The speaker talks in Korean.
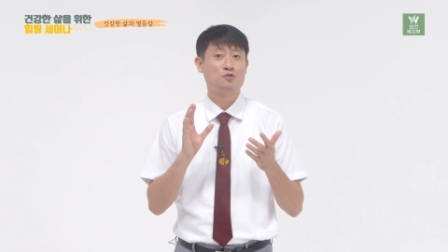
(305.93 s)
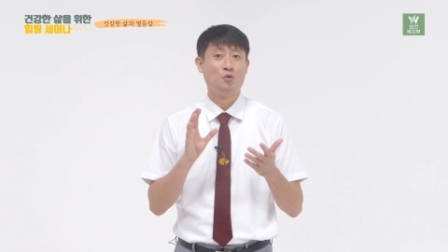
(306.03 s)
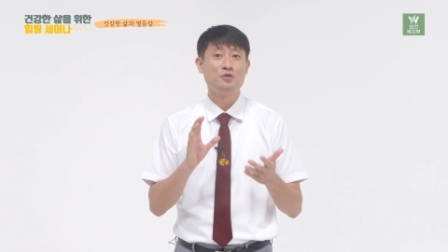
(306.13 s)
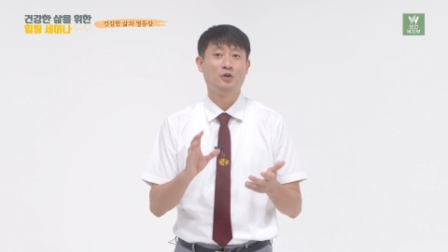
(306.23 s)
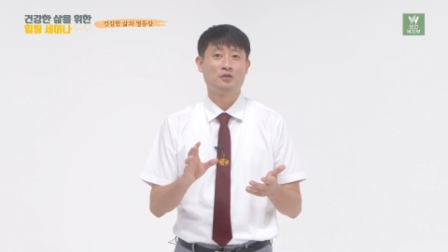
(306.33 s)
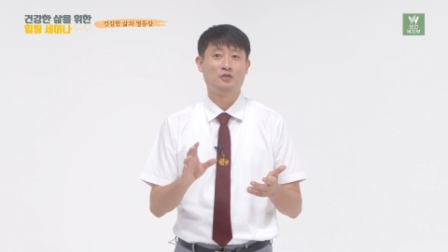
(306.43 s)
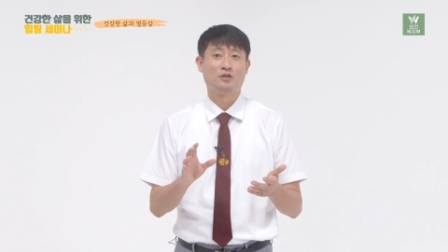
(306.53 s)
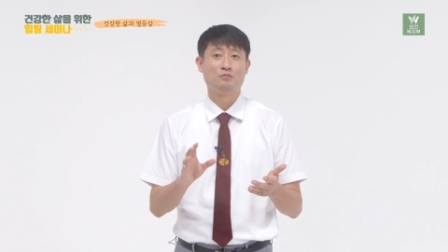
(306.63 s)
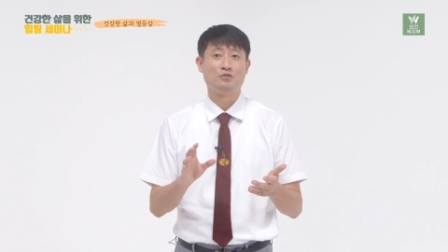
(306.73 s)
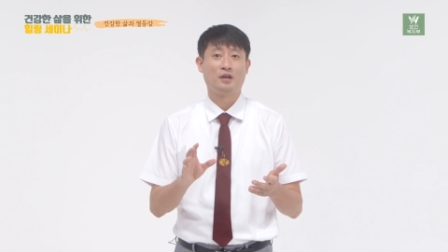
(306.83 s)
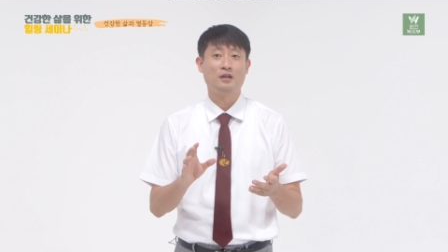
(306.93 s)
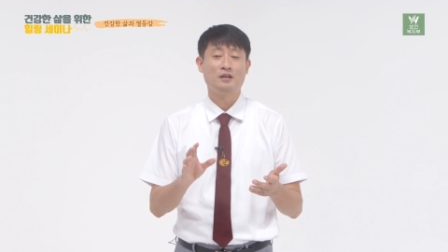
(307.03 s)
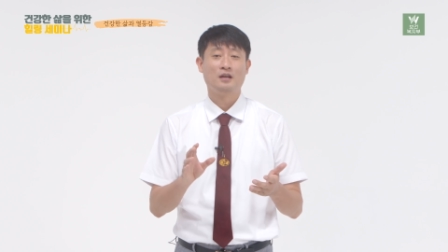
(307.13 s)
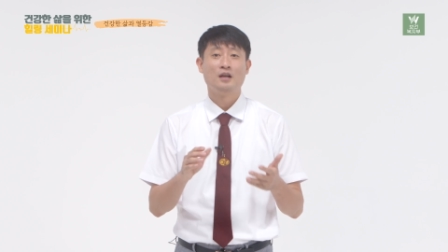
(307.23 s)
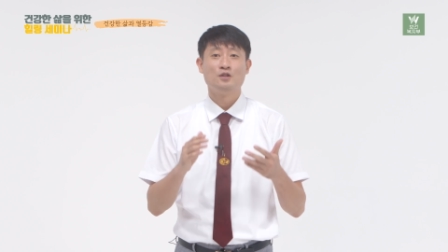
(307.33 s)
종이었기 때문에
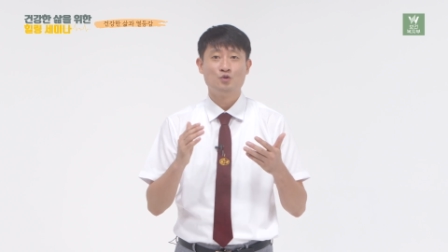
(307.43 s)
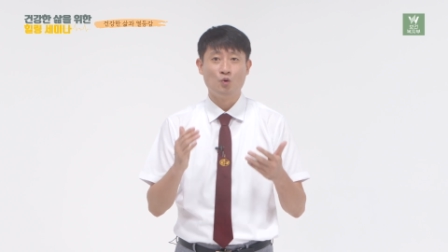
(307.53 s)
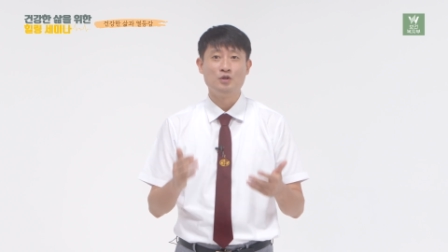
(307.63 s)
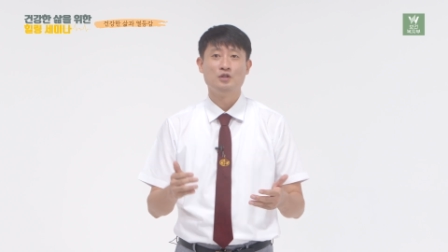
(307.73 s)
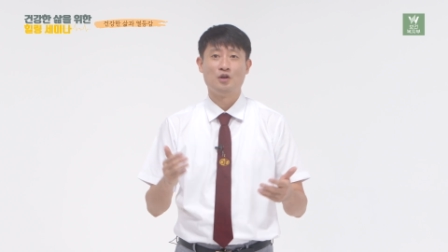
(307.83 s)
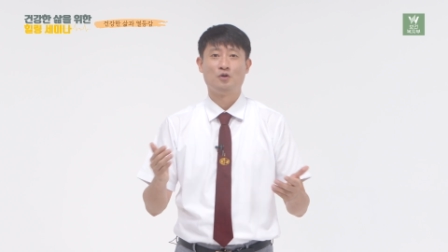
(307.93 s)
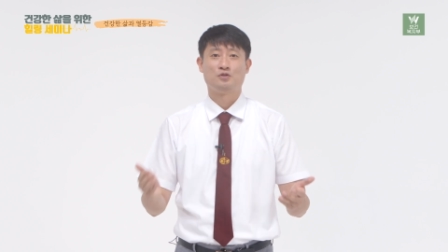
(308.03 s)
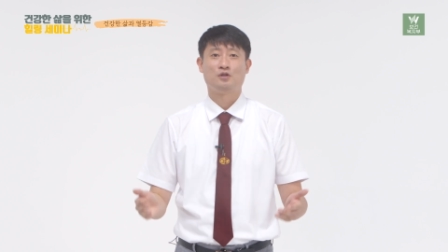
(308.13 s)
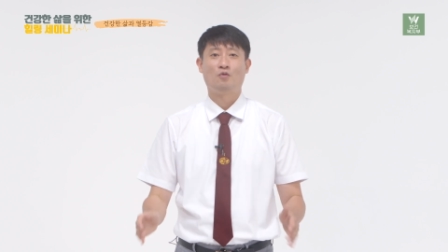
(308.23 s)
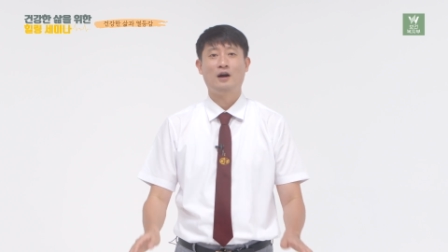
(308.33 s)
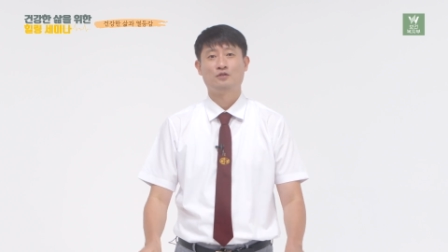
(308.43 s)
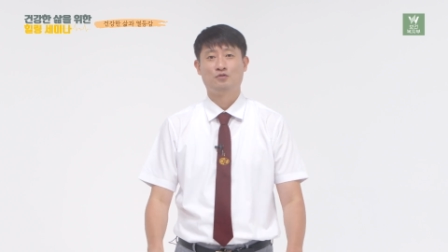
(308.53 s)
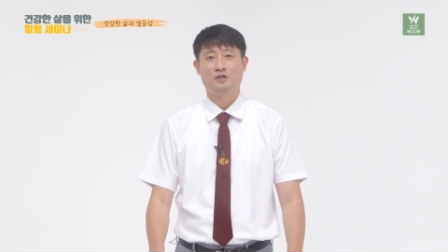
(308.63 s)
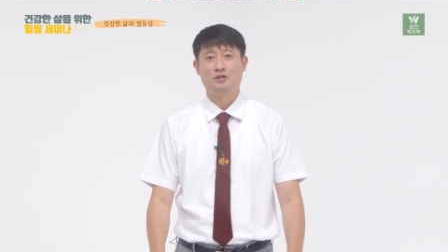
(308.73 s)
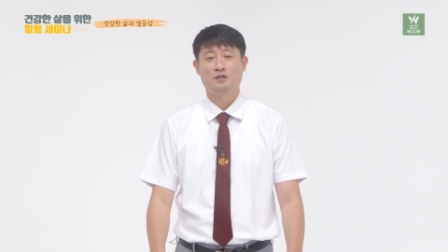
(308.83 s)
종이 되었을
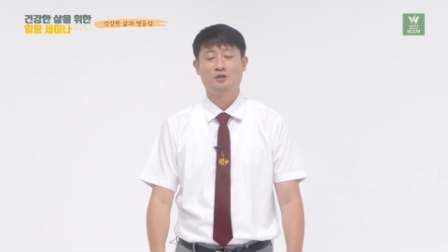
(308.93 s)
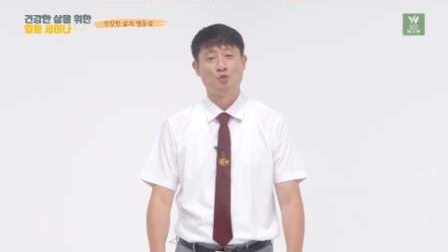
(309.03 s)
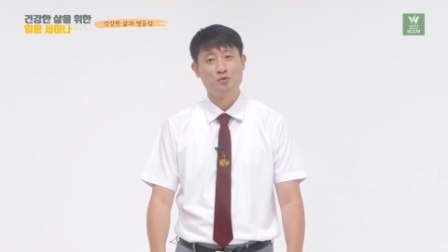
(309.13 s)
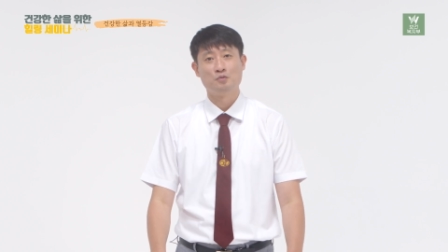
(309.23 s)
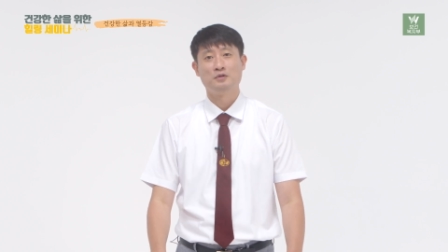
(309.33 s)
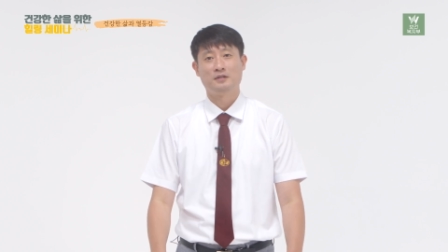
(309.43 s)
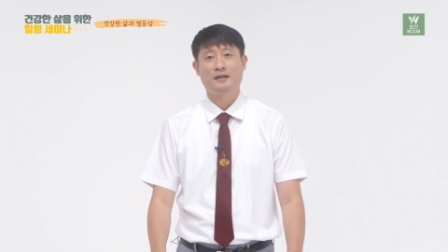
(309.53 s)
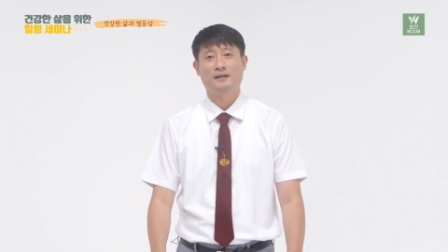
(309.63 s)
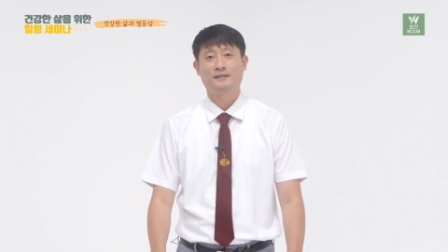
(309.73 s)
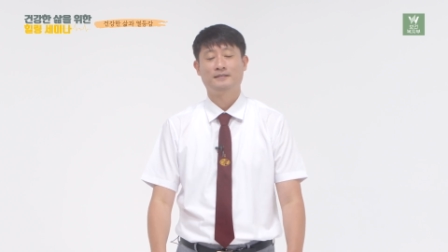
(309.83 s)
확률이 높습니다.